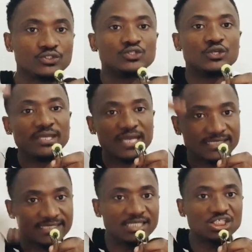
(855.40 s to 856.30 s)
Tu es un
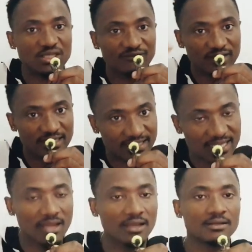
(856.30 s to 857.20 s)
ancien chef de
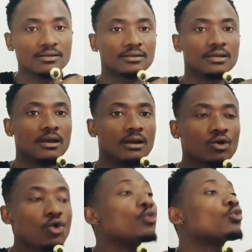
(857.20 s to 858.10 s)
l'État.
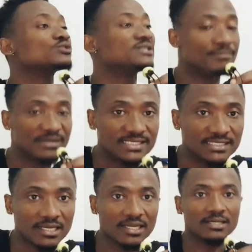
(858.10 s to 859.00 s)
Quand on compte les
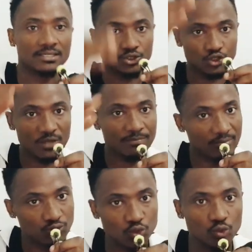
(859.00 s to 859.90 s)
présidents là, tu es
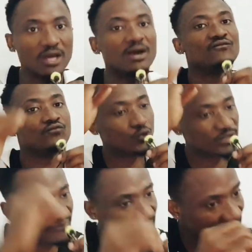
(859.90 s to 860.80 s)
mis ceux-là. faut
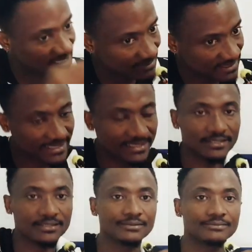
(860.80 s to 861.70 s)
te faire respecter